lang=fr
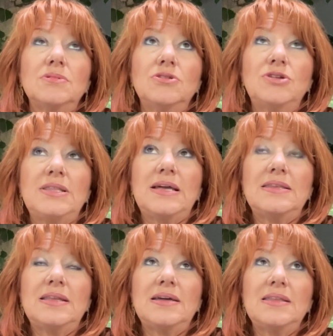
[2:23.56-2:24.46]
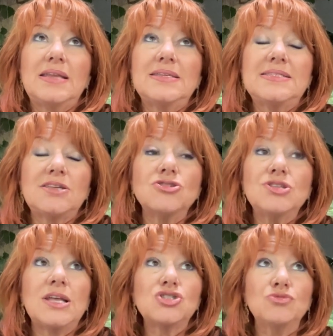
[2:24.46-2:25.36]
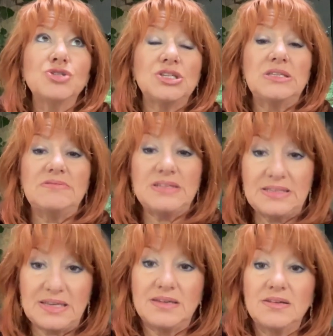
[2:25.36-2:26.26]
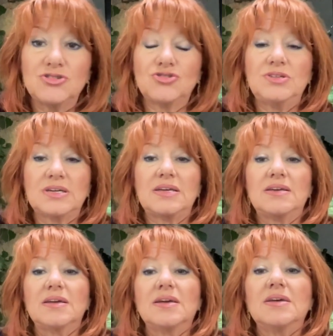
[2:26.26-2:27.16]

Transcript: la, naissance de la subjectivité, je dirais,